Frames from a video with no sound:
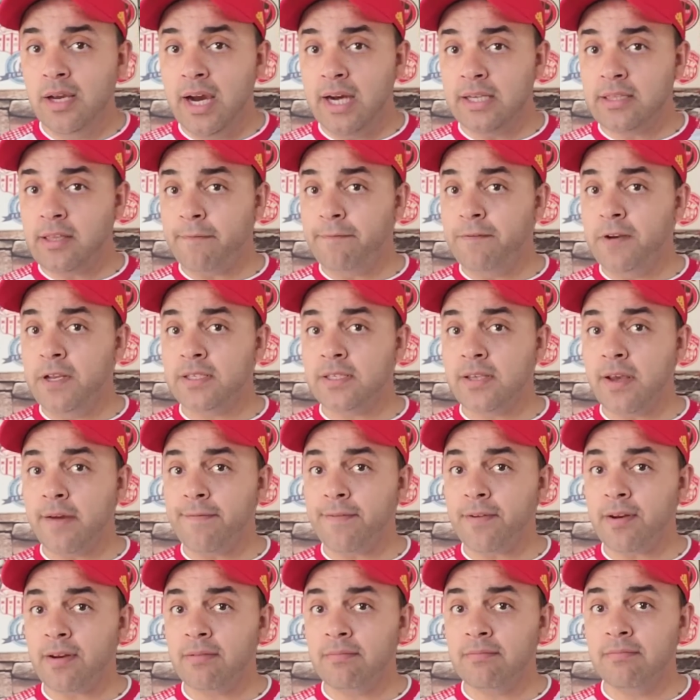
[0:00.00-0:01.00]
هدف لصفر
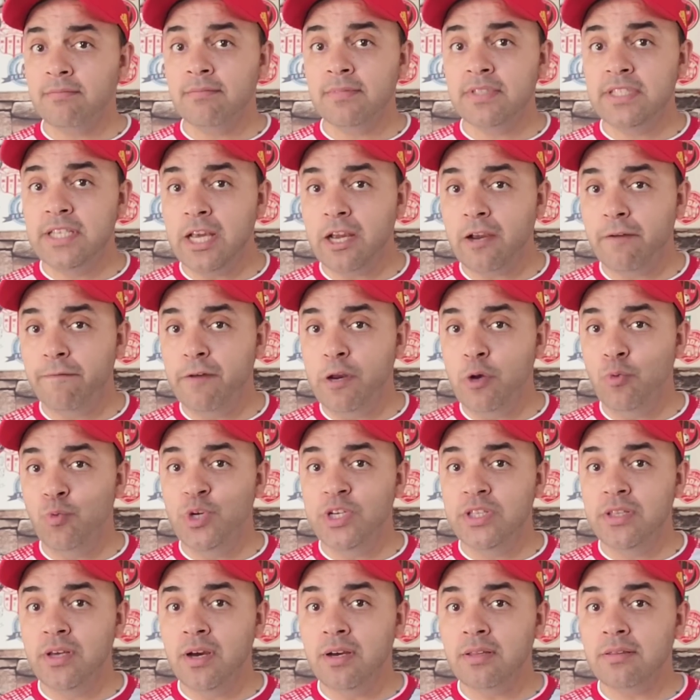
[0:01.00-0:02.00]
تكفي
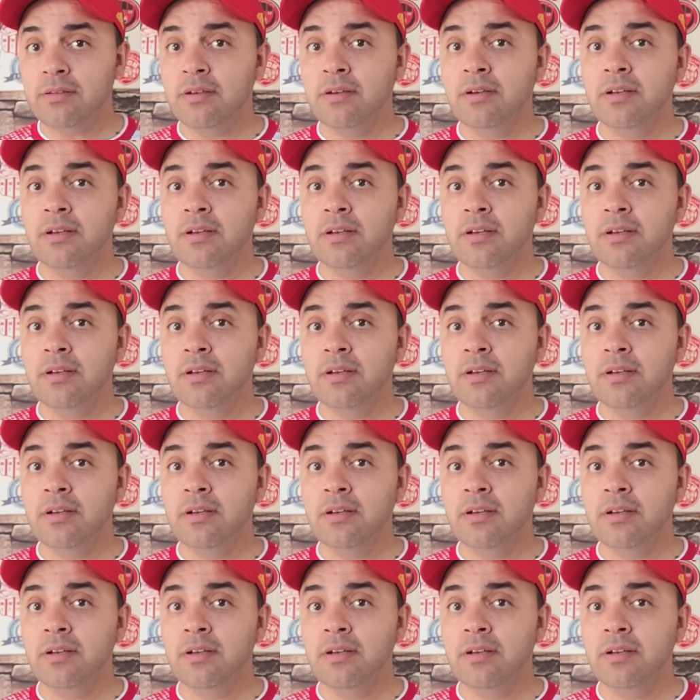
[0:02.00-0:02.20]
الوداد